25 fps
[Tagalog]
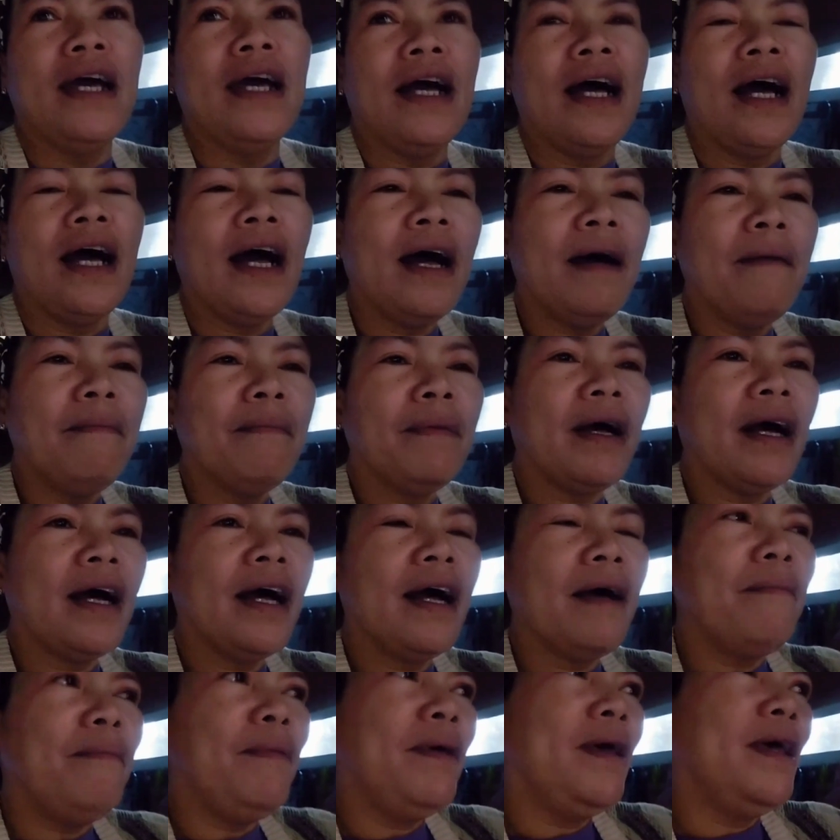Um,
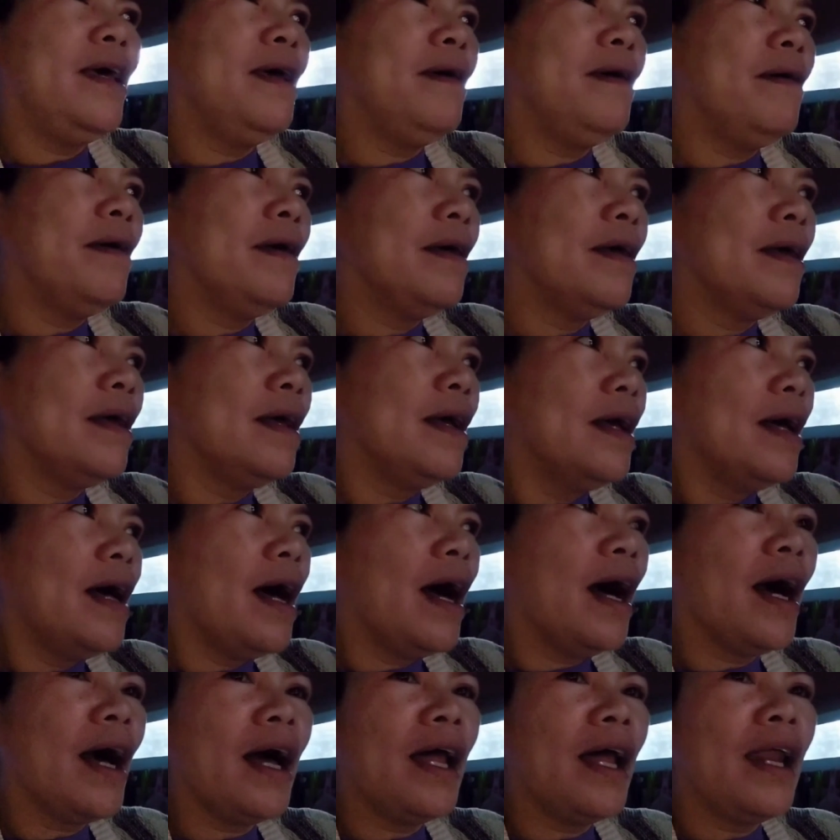kagabi,
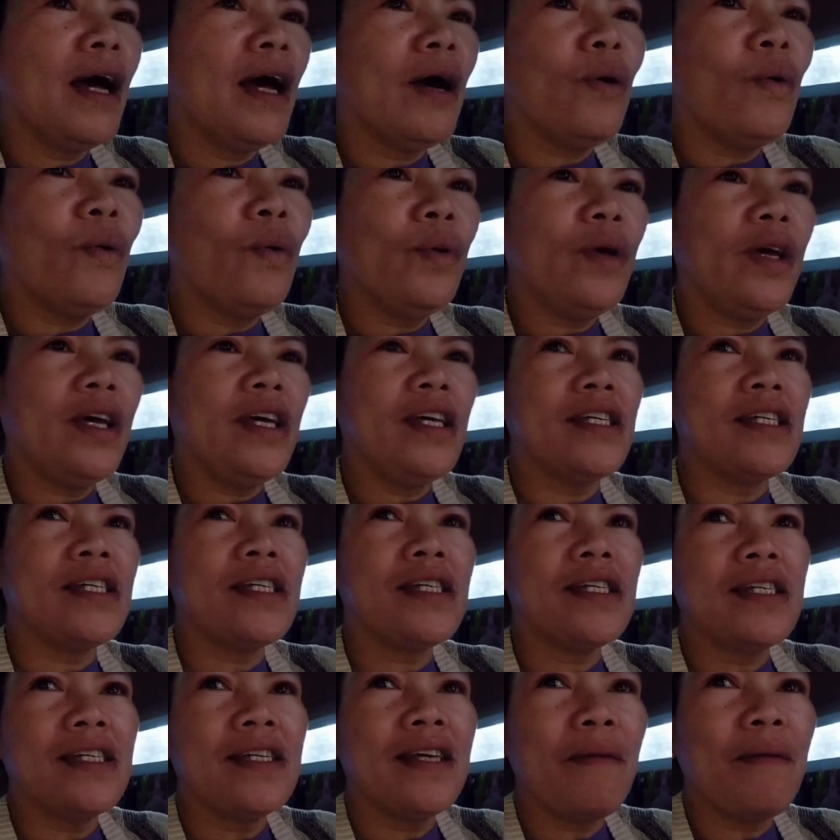akala ko
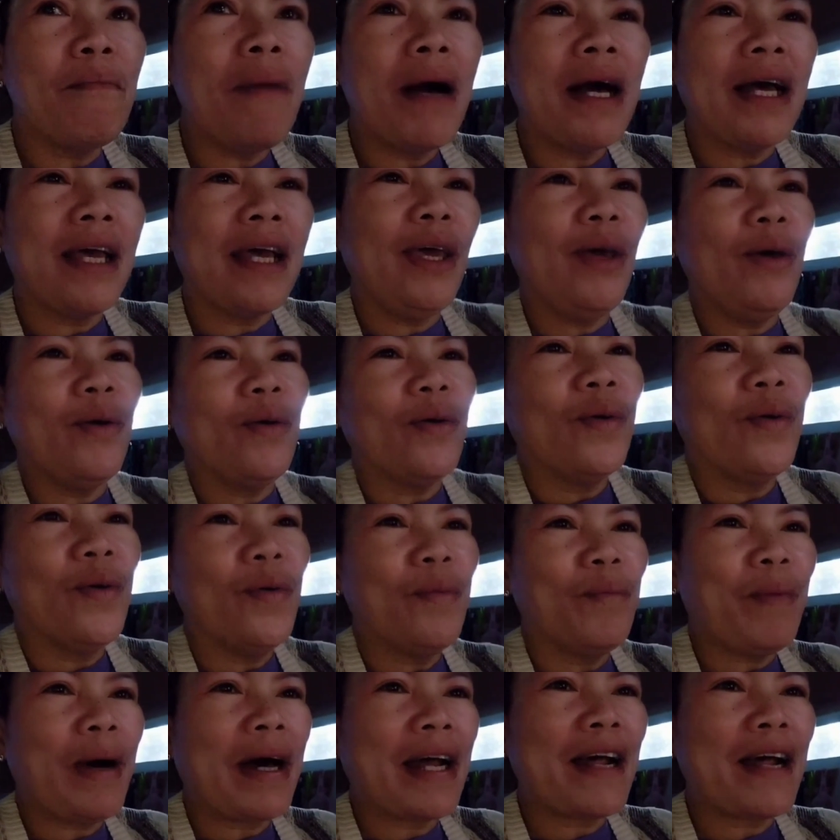is bagyo
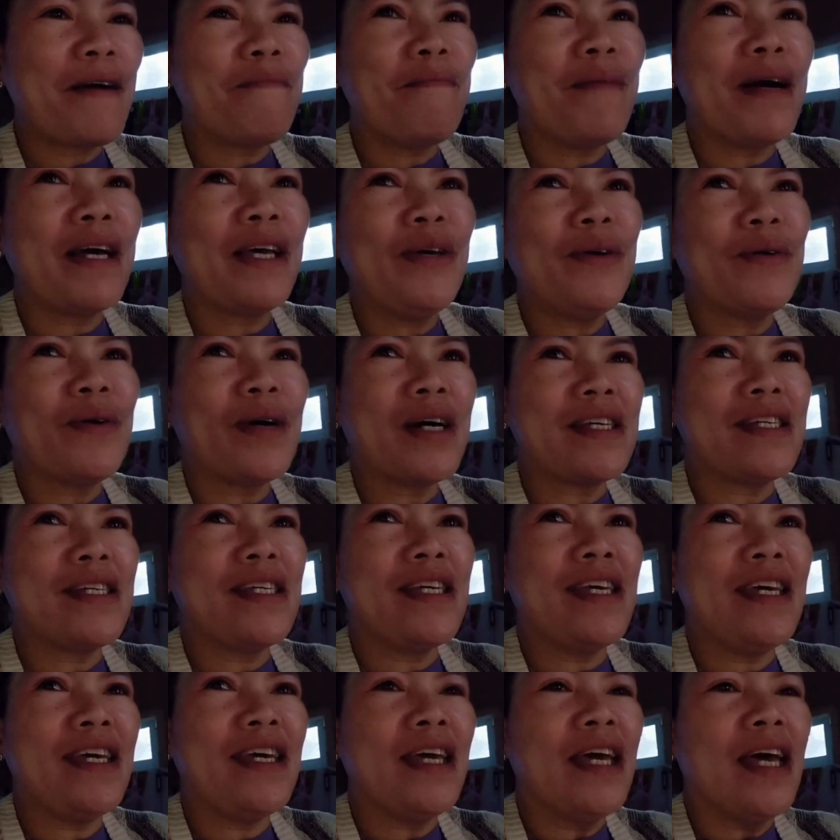parang bagyo
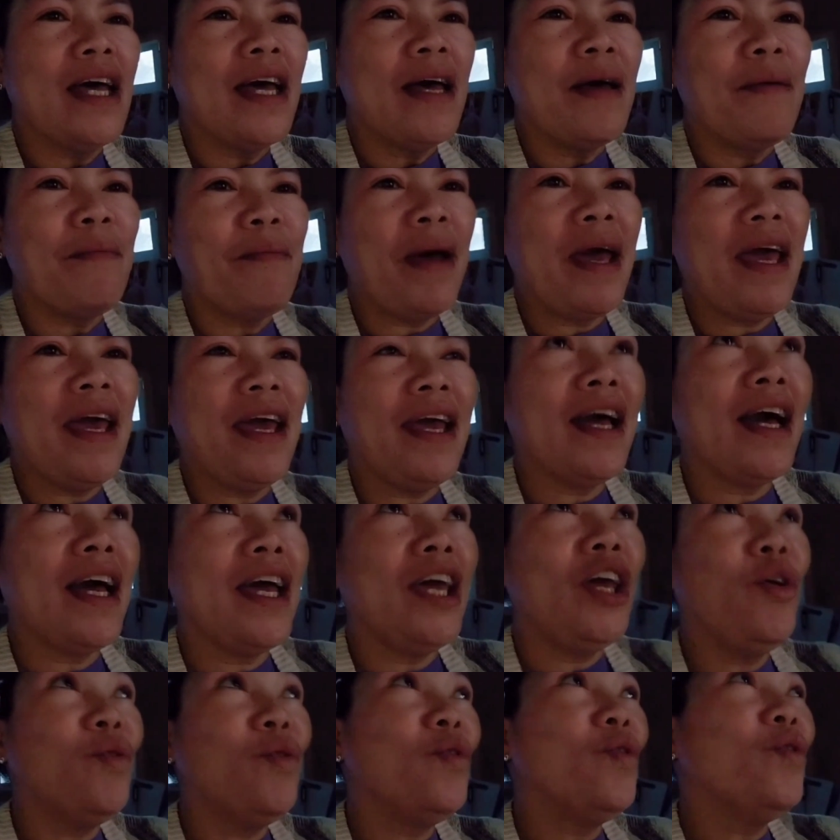kasi
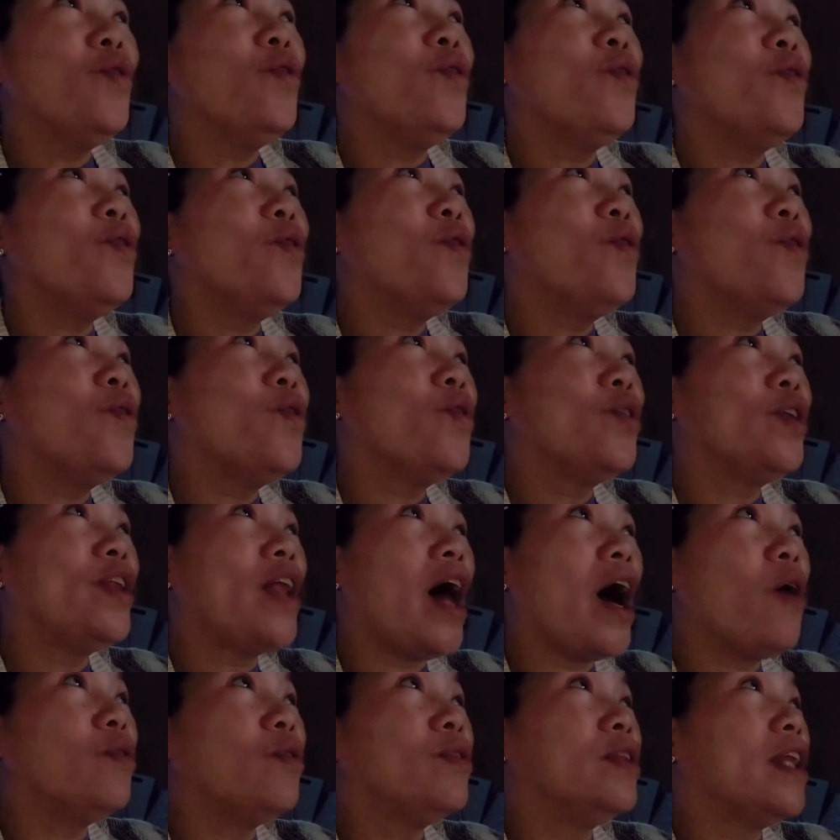maingay yung
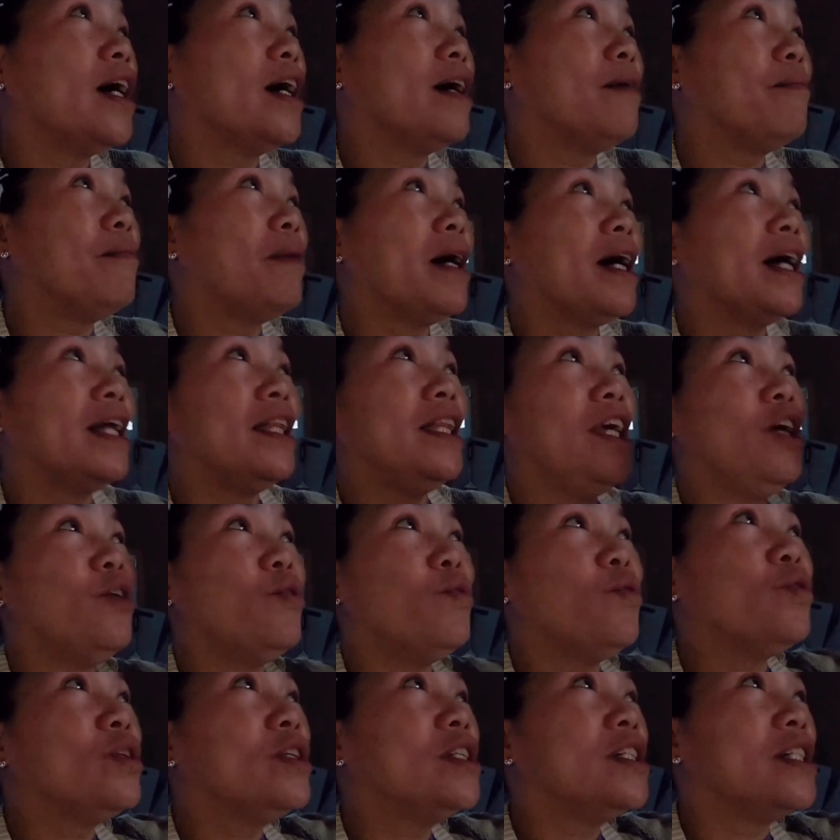dahon ng mga
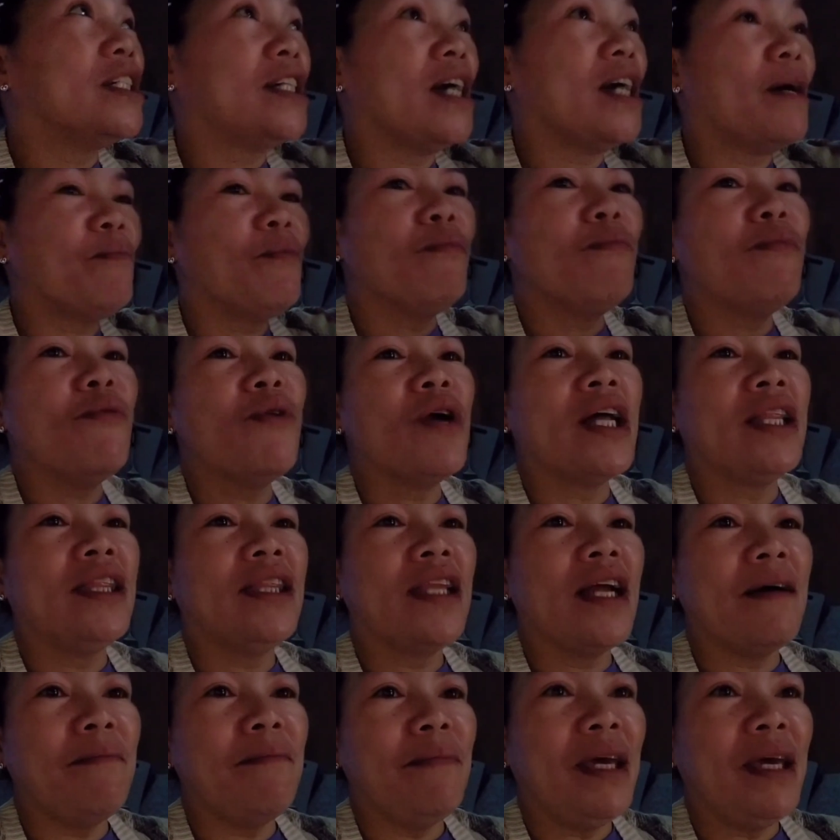niyog sa bubungan
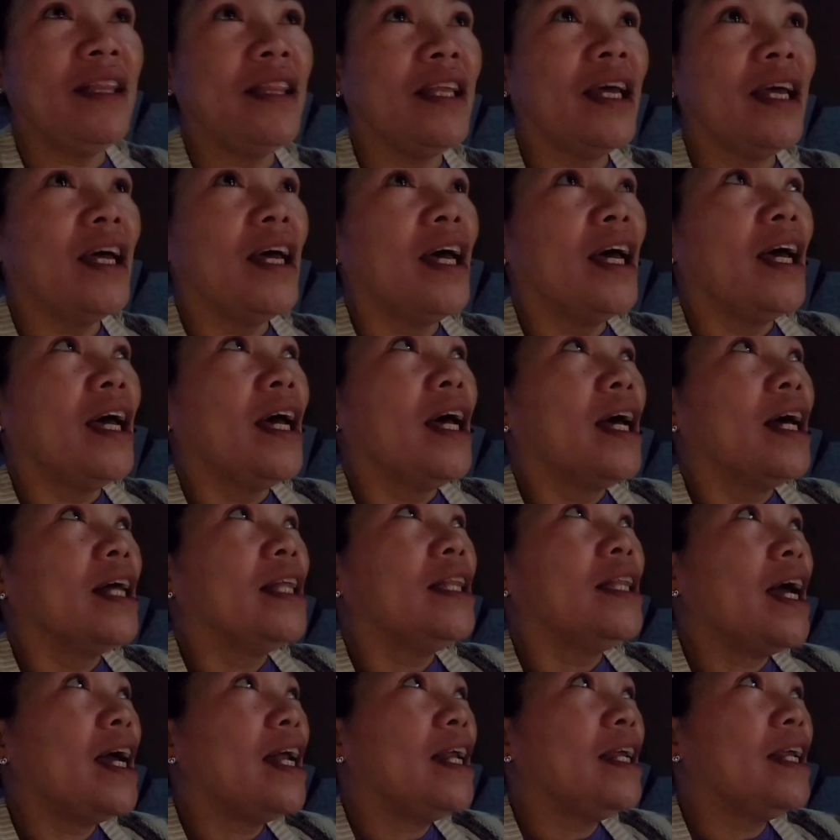namin
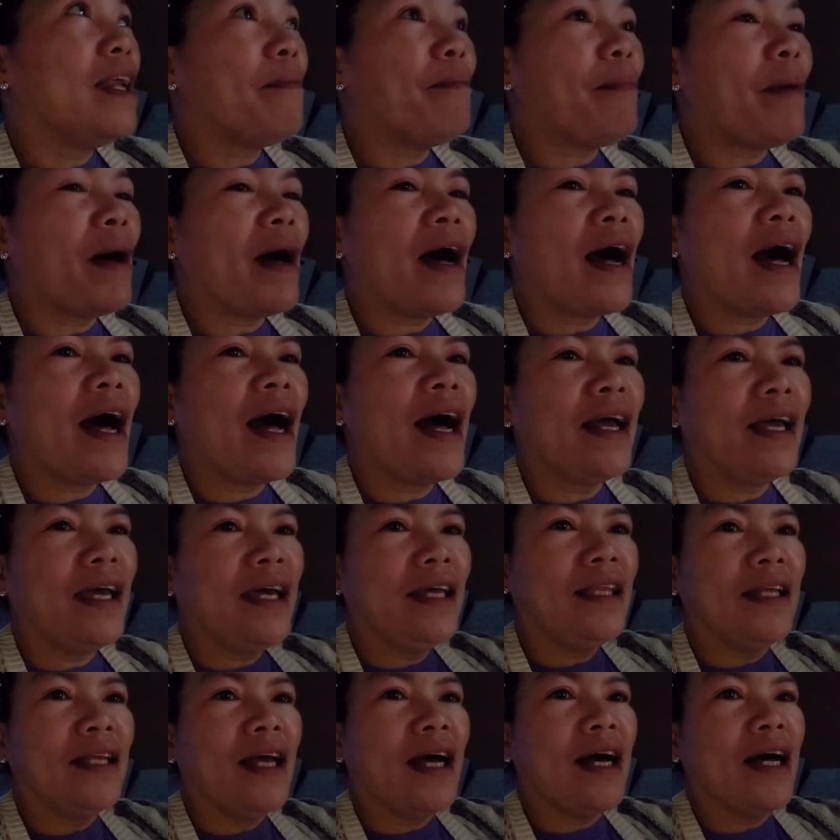dahil
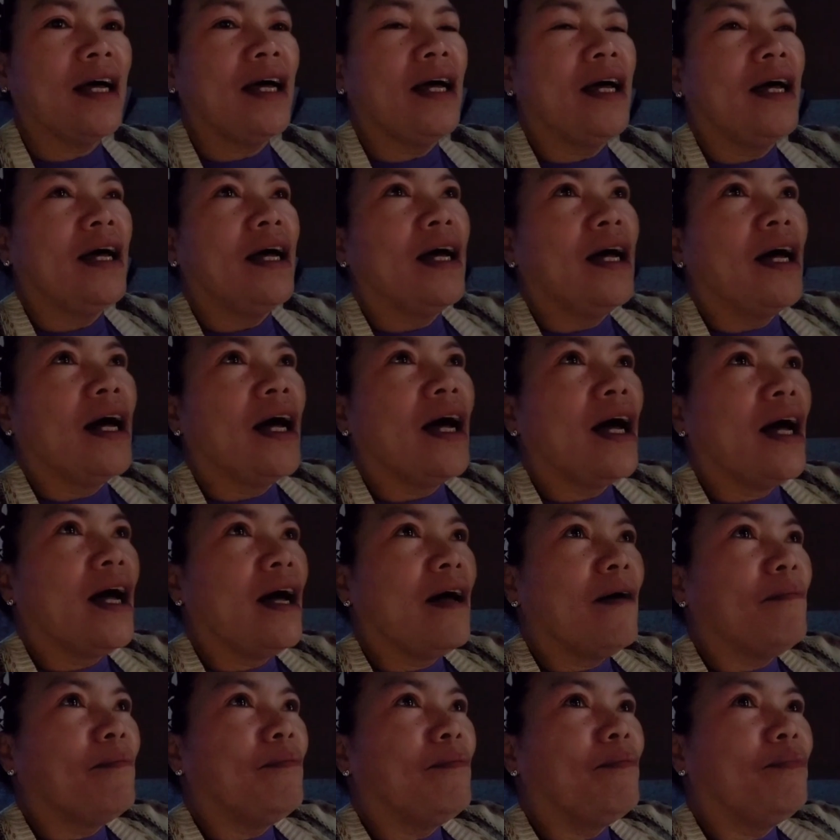napakahangin nga
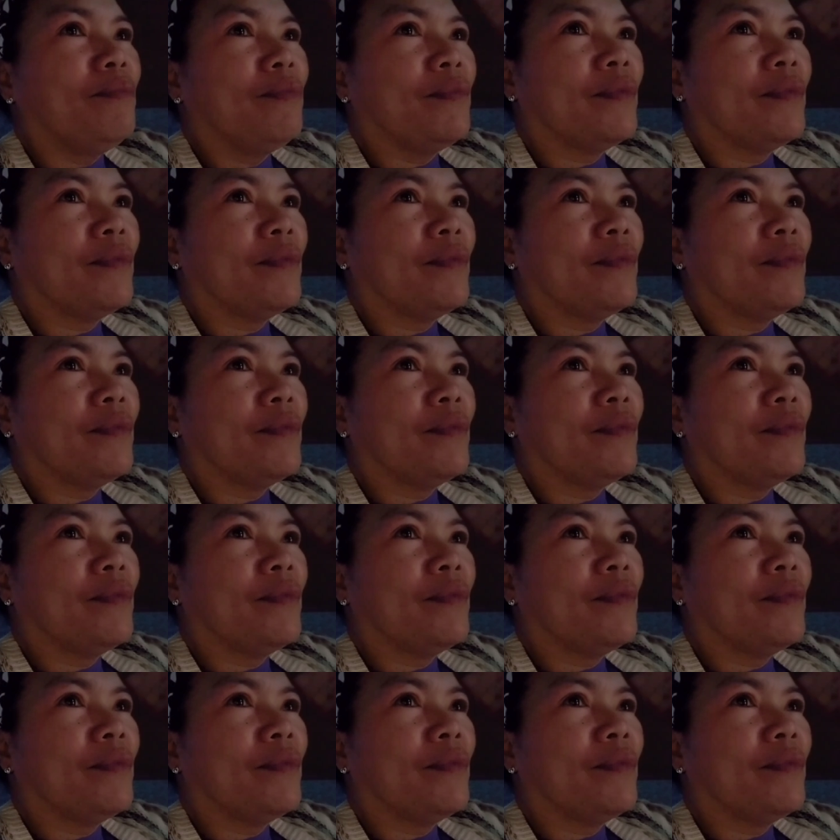um,